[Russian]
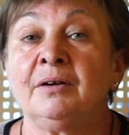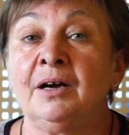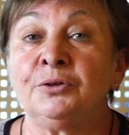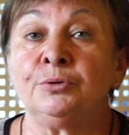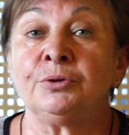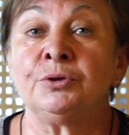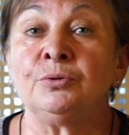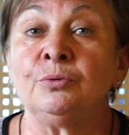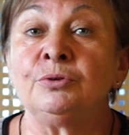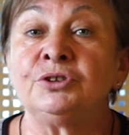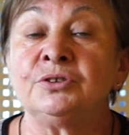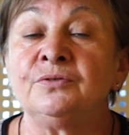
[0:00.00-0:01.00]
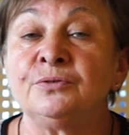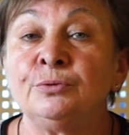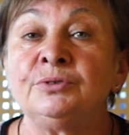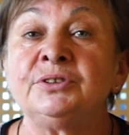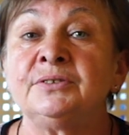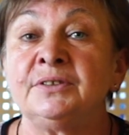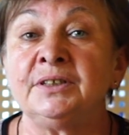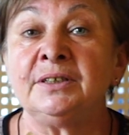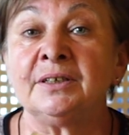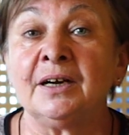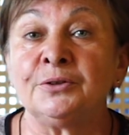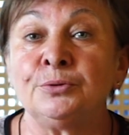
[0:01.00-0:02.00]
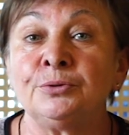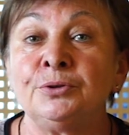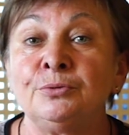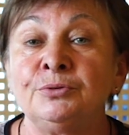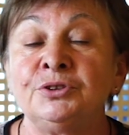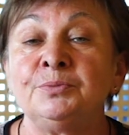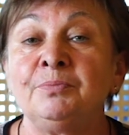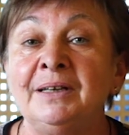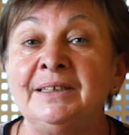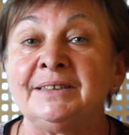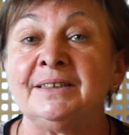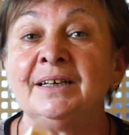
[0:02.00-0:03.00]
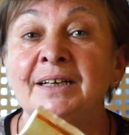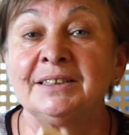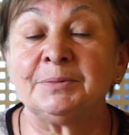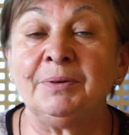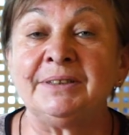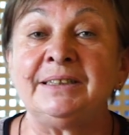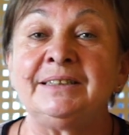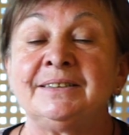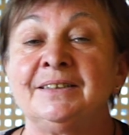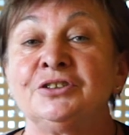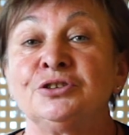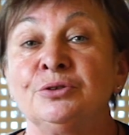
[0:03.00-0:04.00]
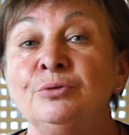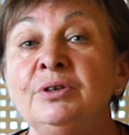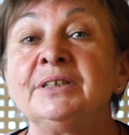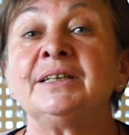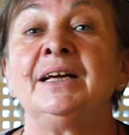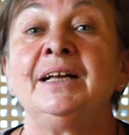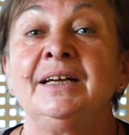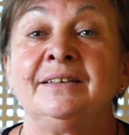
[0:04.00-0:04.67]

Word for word: который очень вкусен и который очень полезен. Смотрите наши ролики.